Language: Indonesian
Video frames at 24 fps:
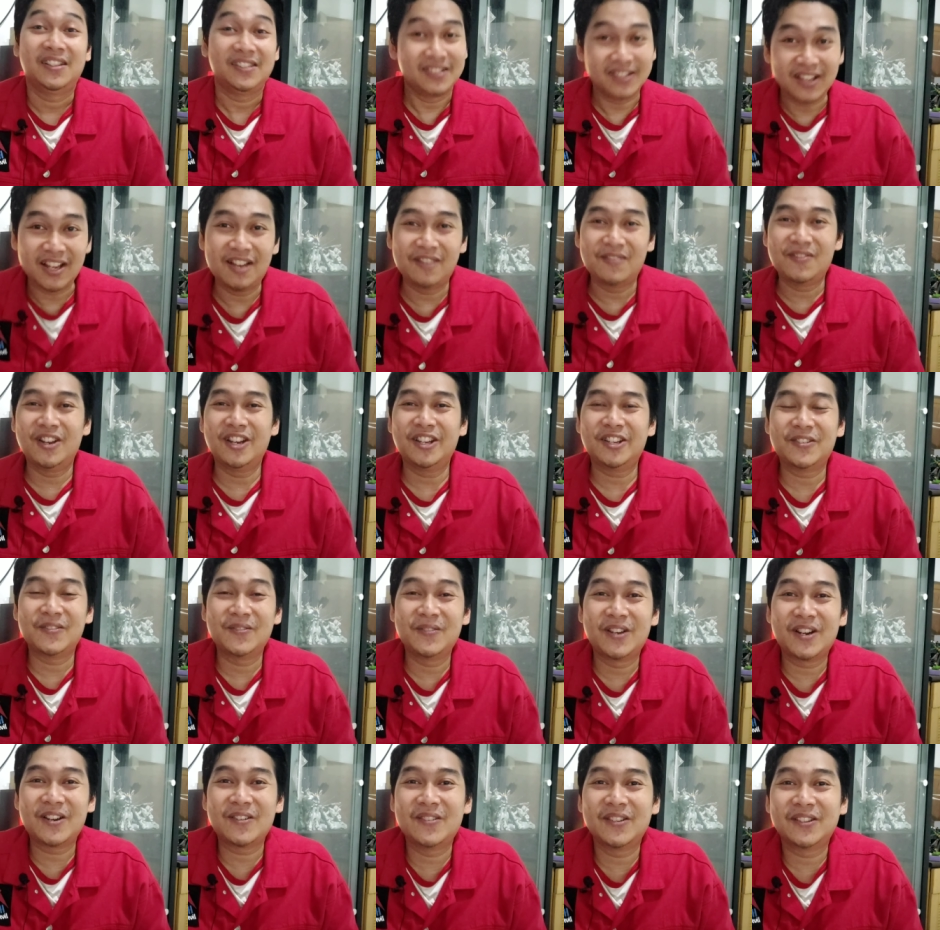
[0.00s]
Assalamualaikum
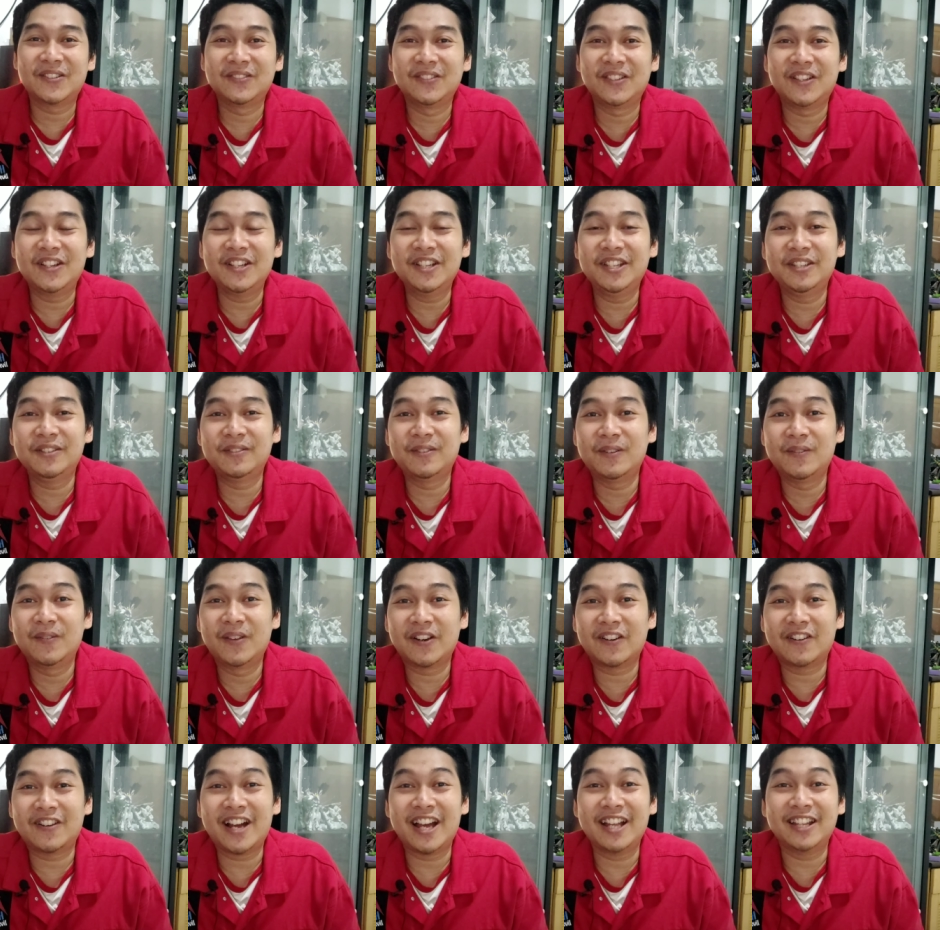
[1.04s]
warahmatullahi
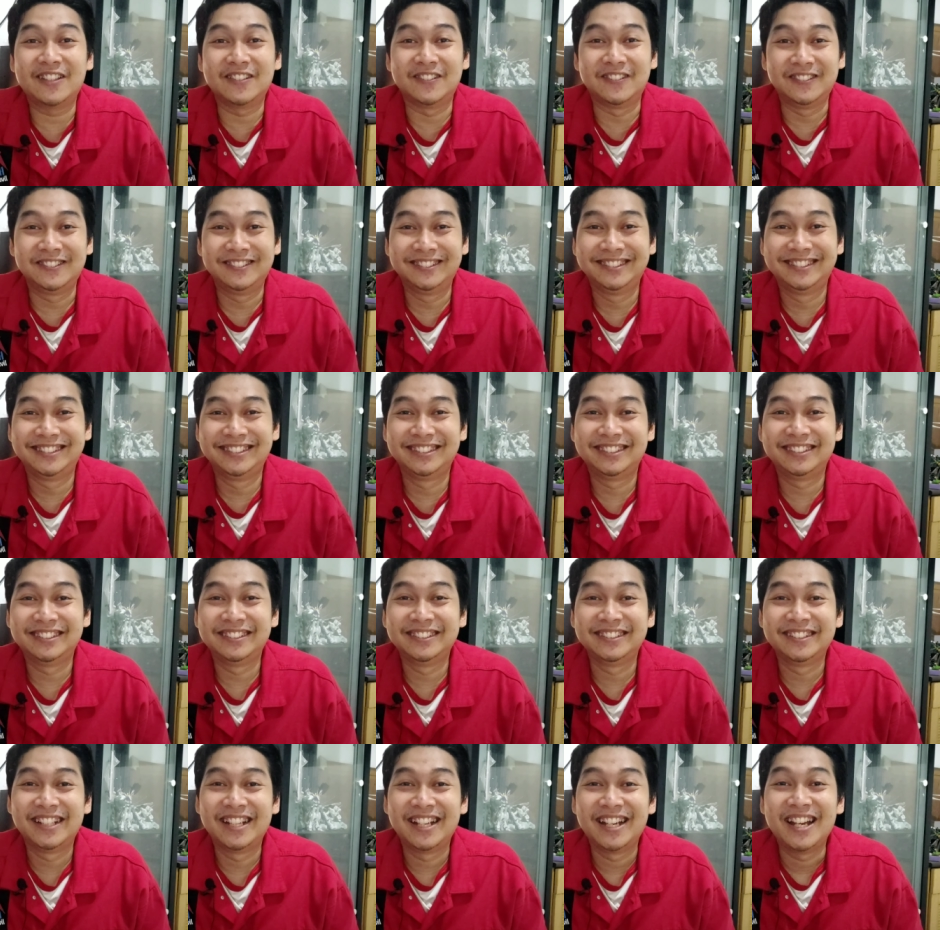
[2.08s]
wabarakatuh
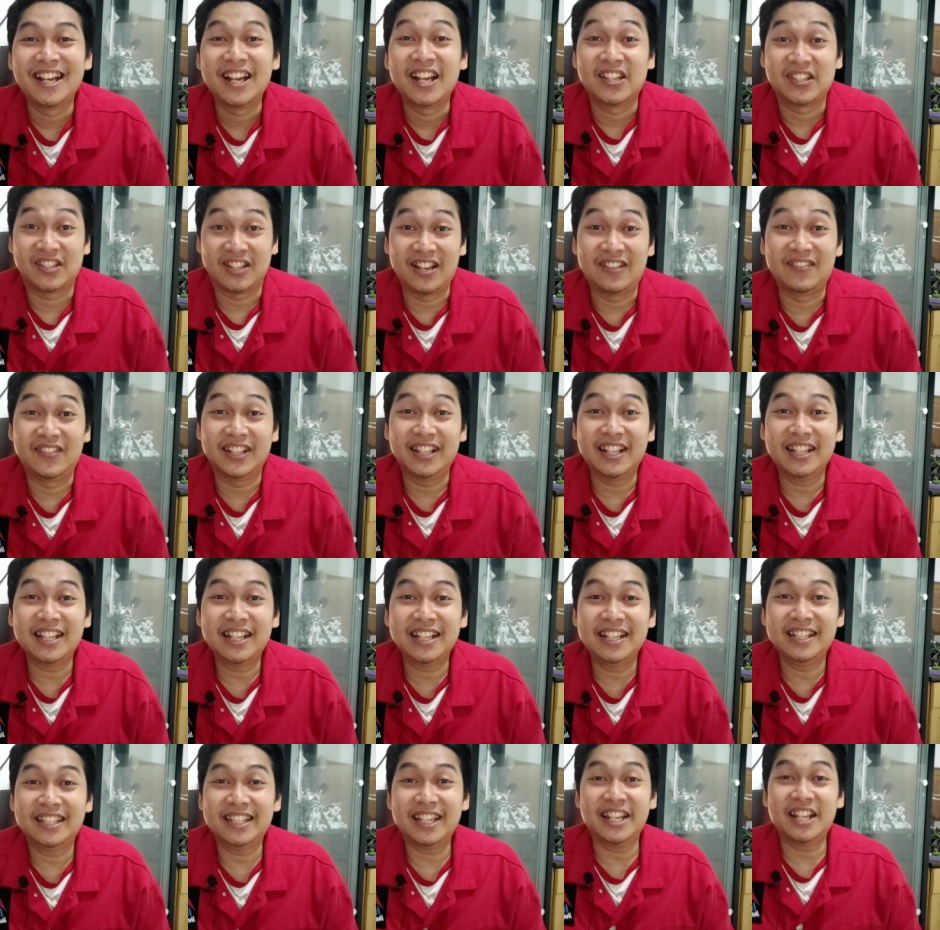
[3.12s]
Selamat
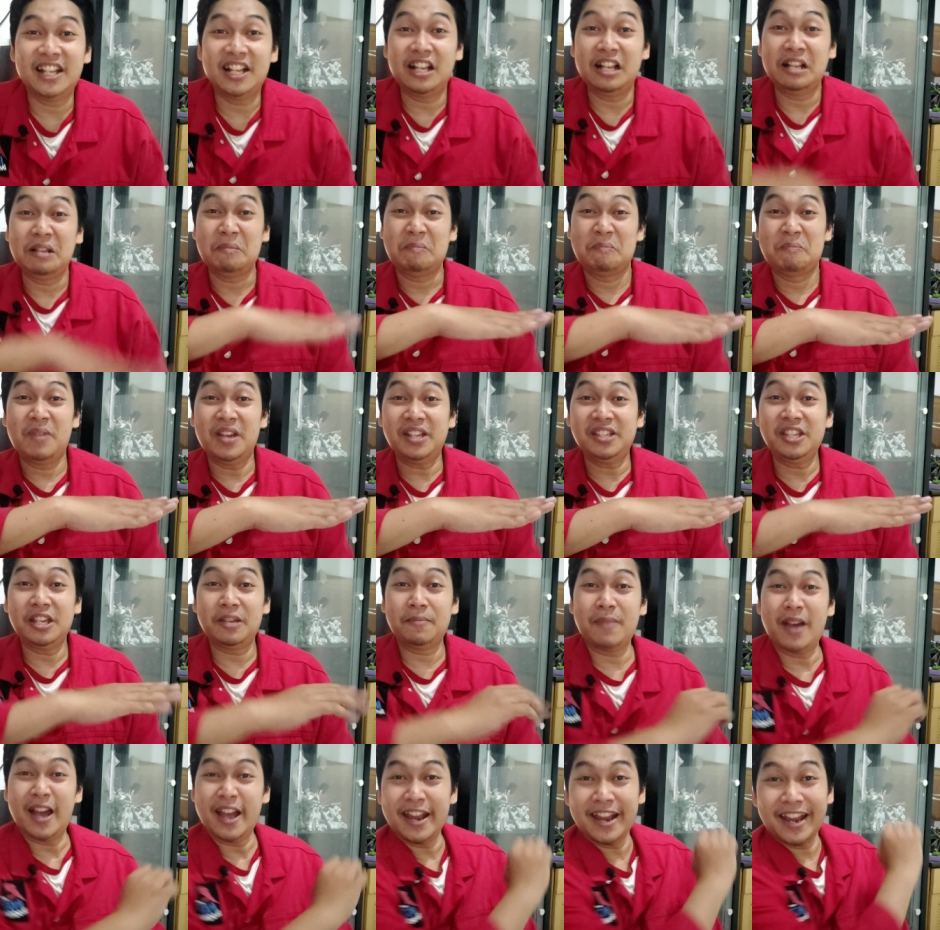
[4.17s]
datang di channel
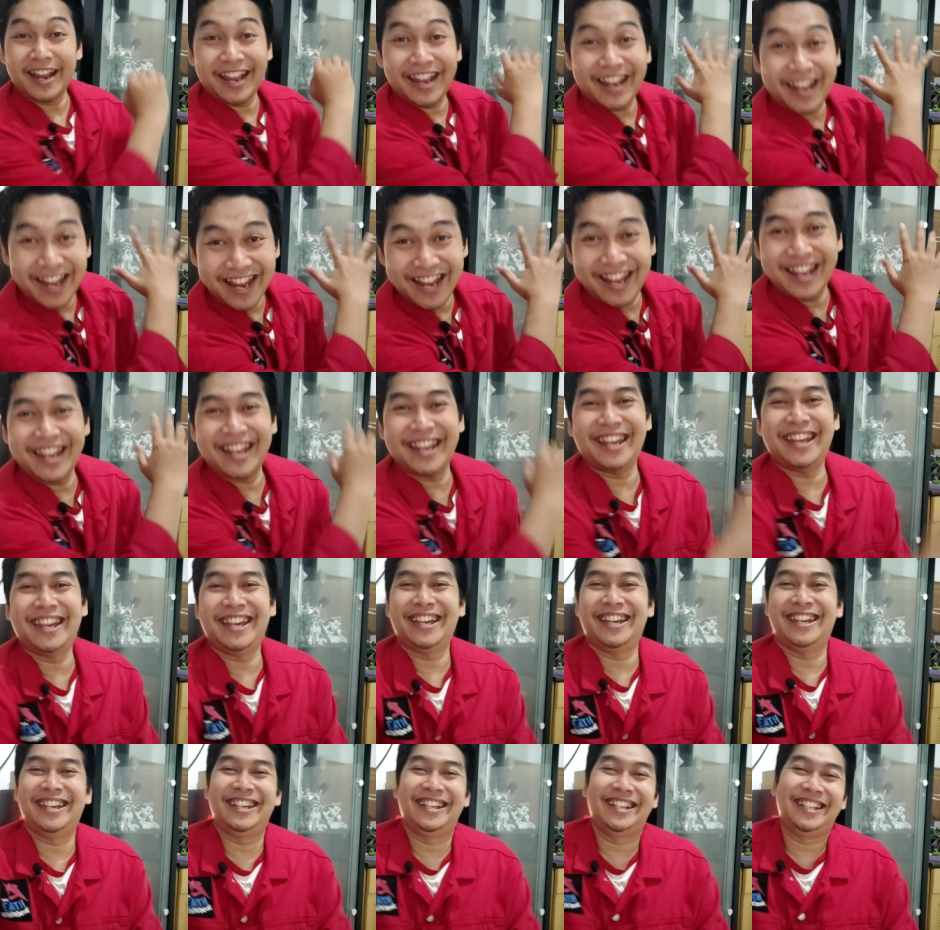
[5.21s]
Basic by
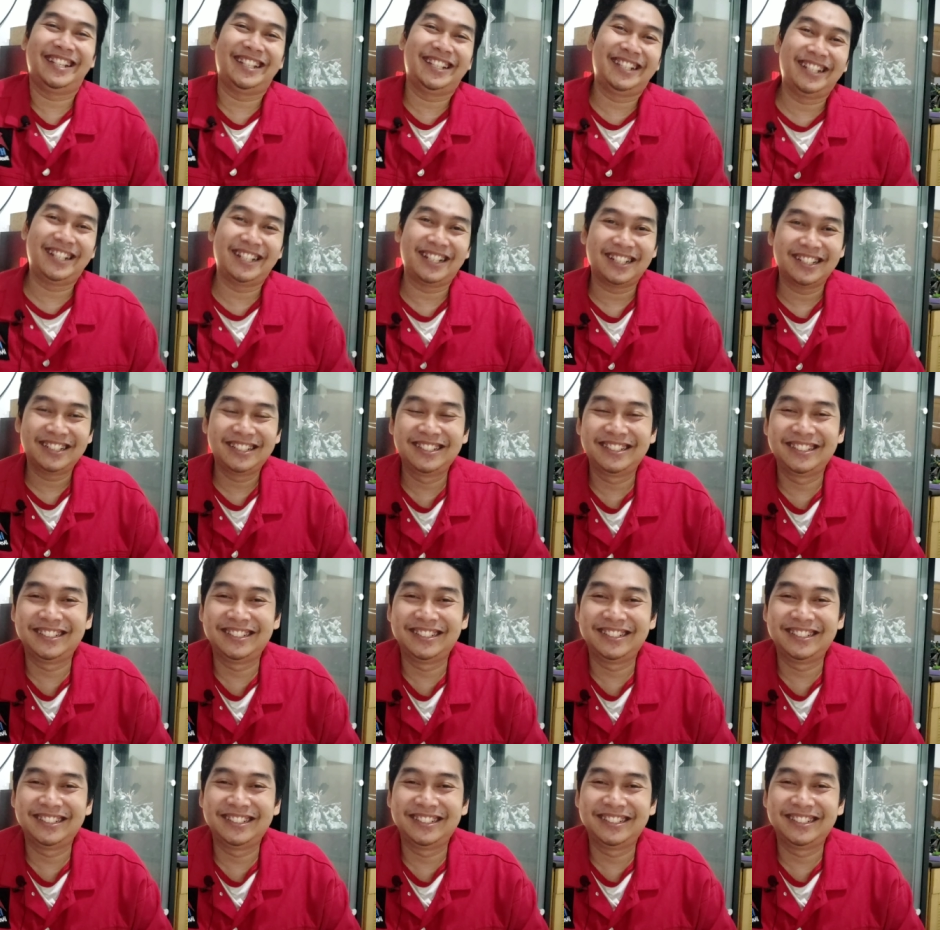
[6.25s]
Air.